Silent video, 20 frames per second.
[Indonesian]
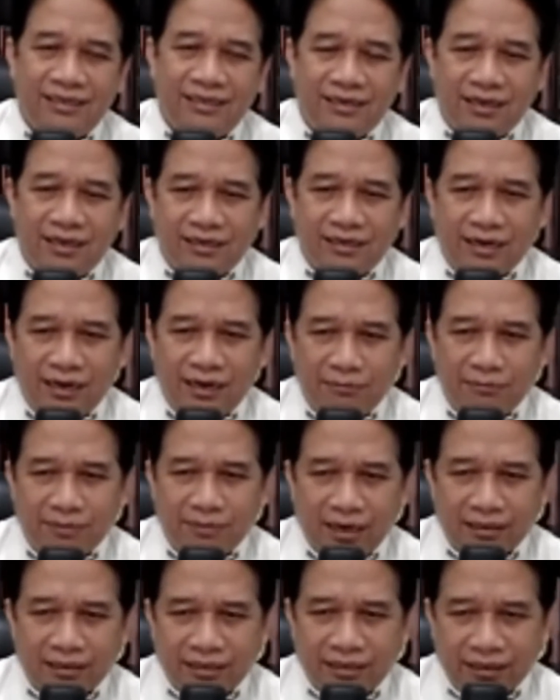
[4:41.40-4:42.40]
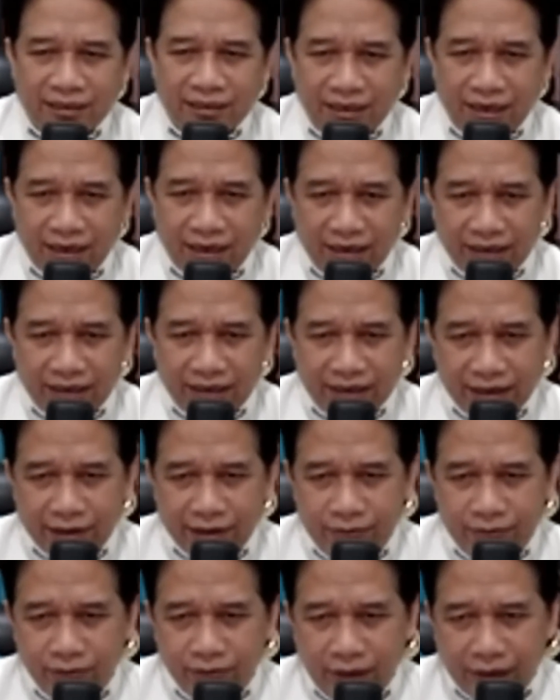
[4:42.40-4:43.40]
Nah, dalam prakteknya hal ini
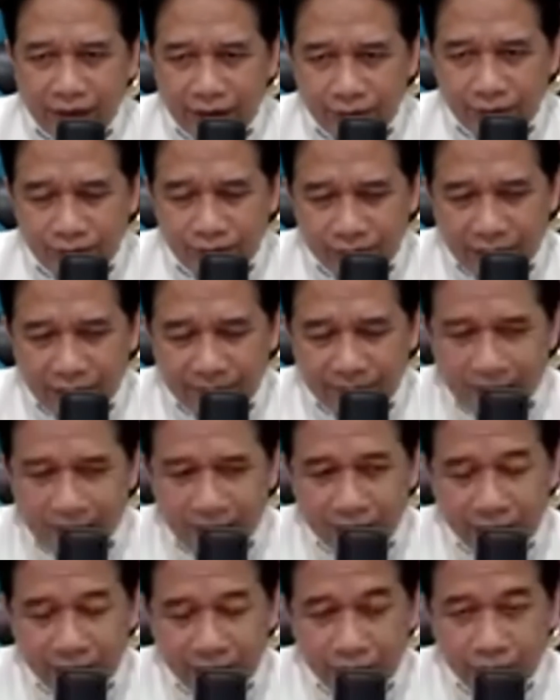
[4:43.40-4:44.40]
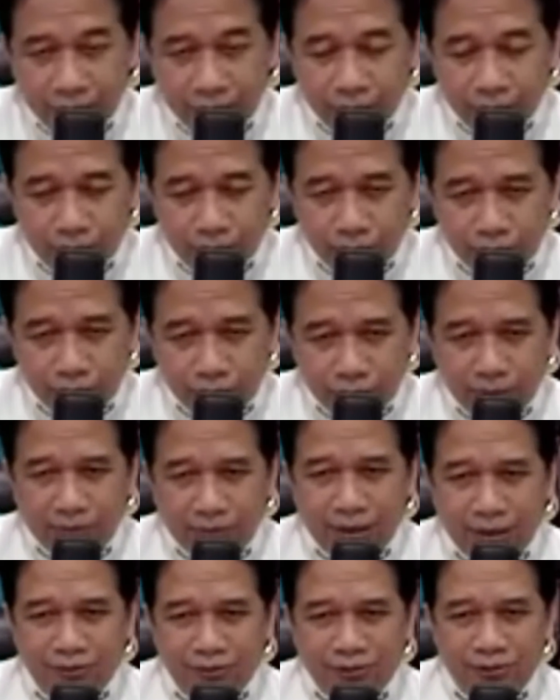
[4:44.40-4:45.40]
digunakan untuk apa? Untuk
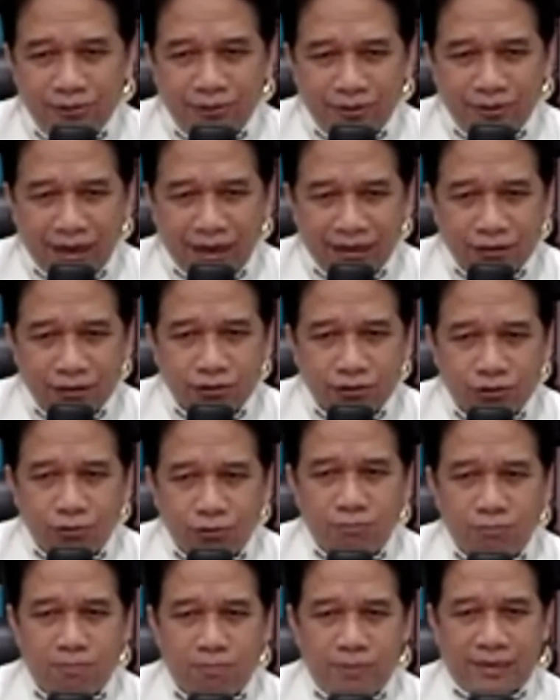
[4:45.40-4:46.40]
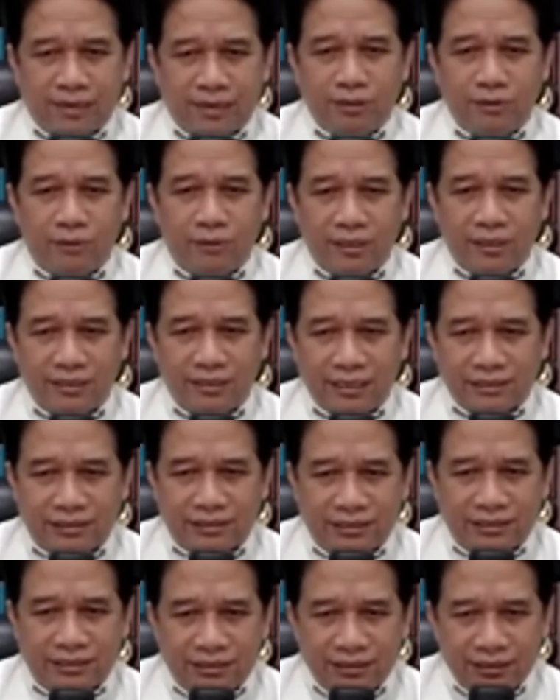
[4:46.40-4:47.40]
menunjukkan
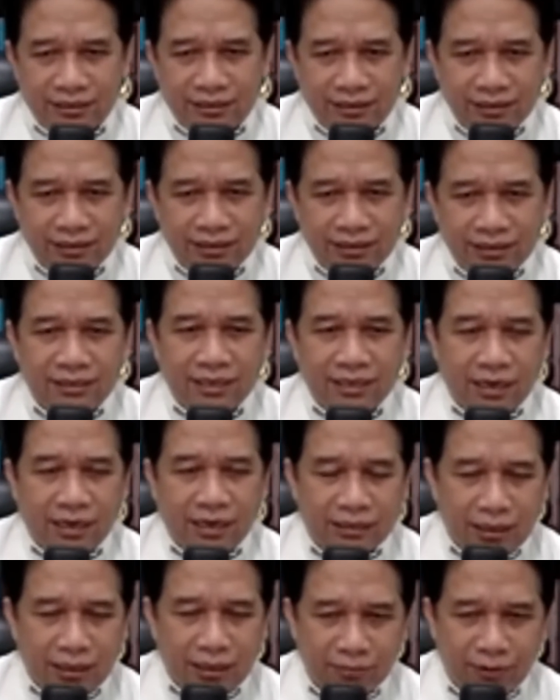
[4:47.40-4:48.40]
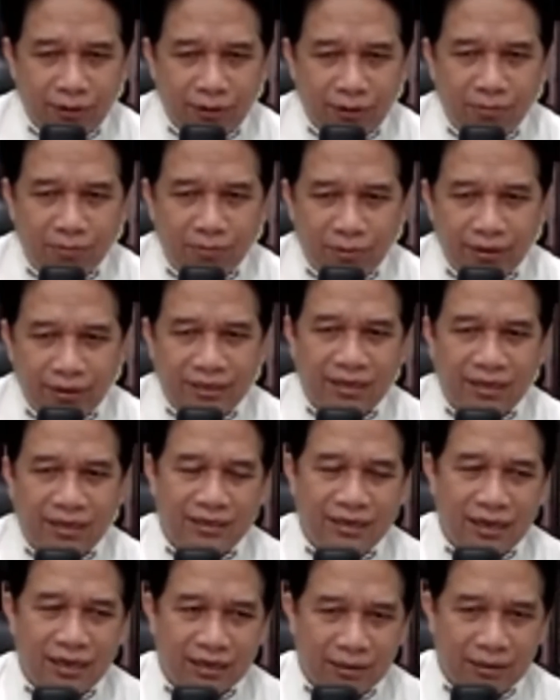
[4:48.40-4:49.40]
superioritas terhadap kelompok yang
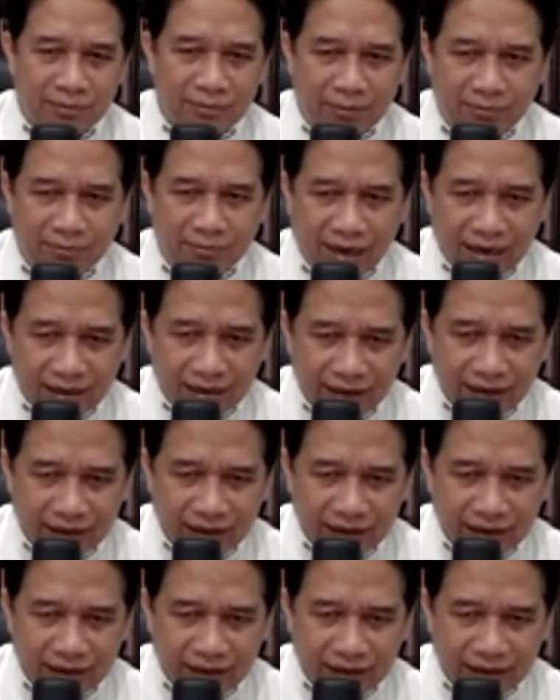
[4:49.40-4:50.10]
dianggap lemah